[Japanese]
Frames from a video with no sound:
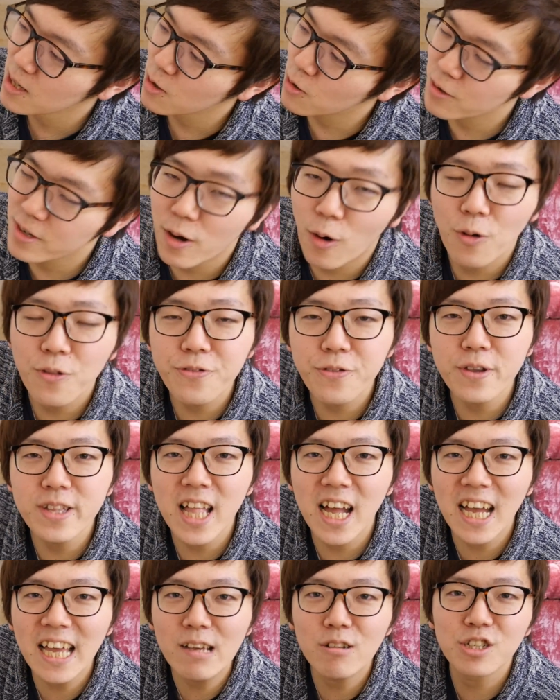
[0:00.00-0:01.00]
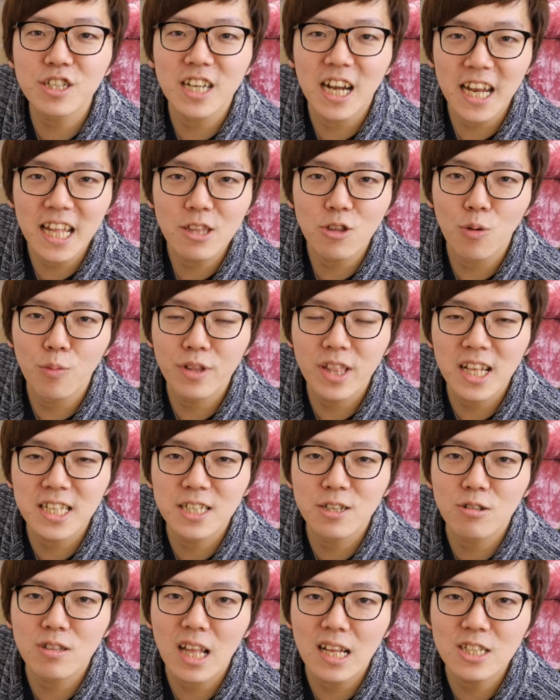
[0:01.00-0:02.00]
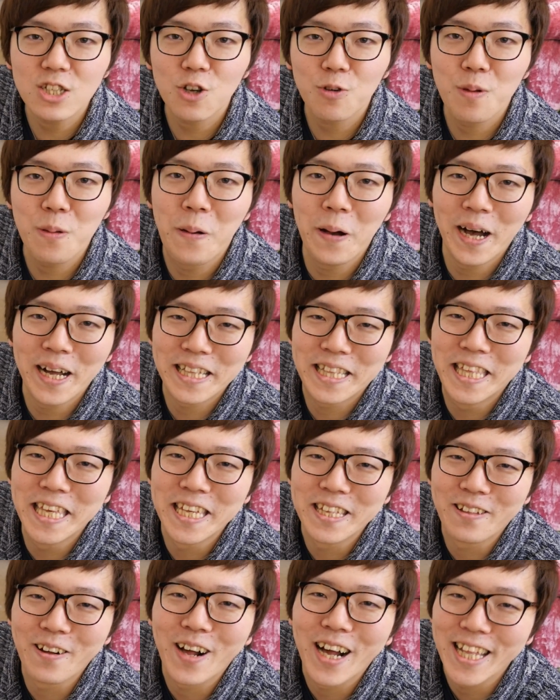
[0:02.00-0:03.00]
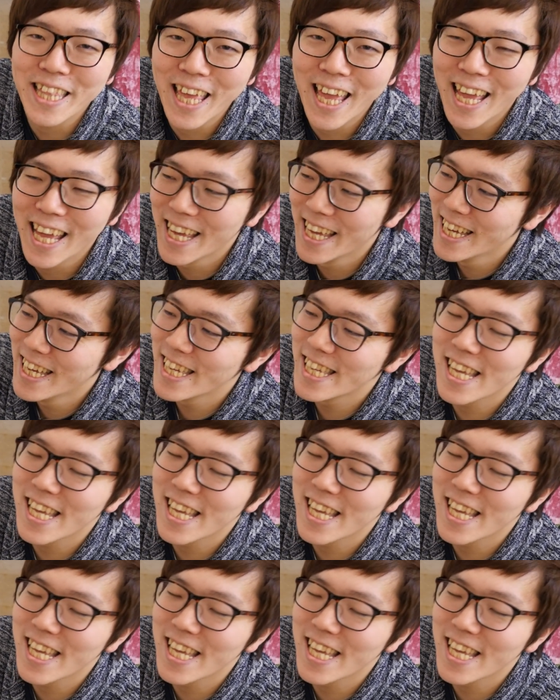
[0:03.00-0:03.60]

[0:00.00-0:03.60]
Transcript: この本当に仲良しなね、友達の誕生日パーティーとかで